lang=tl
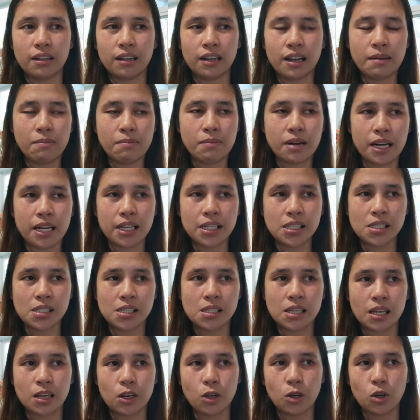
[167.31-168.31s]
labas,
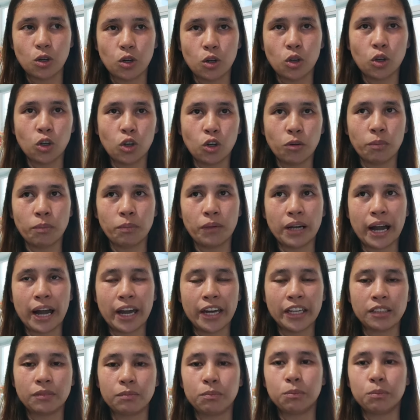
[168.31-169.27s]
sa loob, kahit